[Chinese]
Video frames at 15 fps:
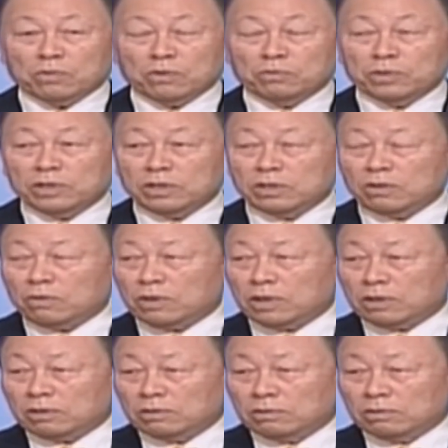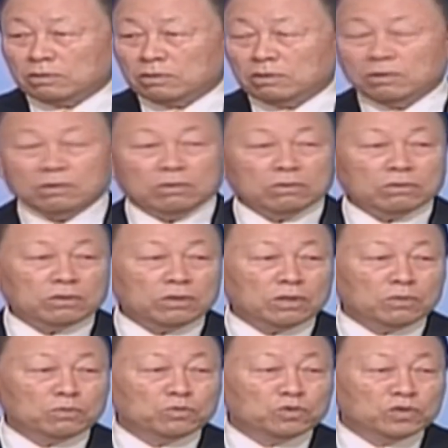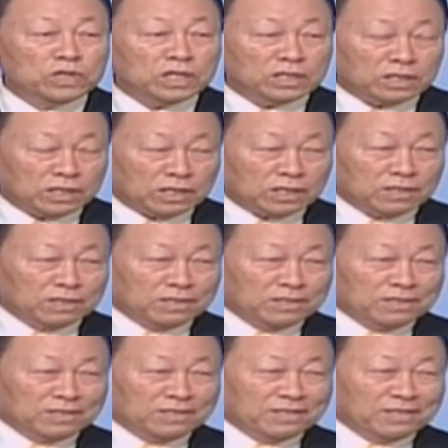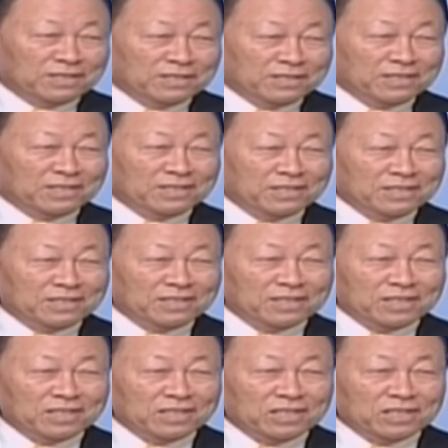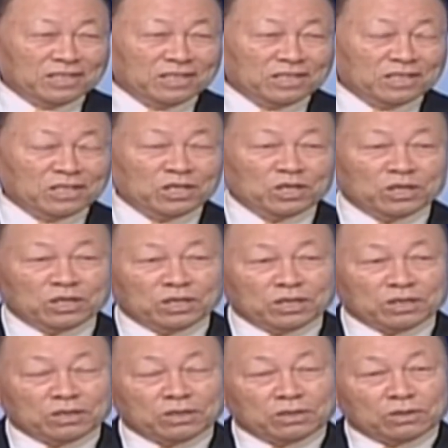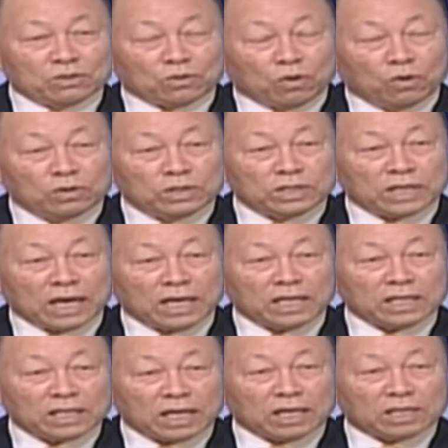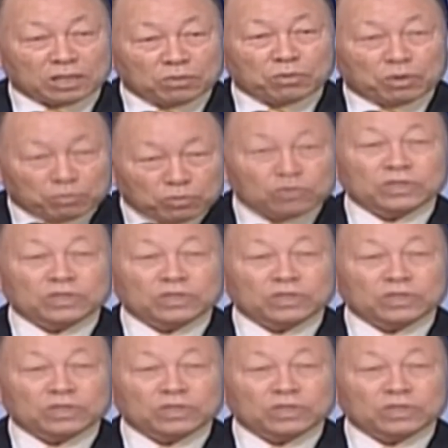他们受贿后就受辱了，或者去，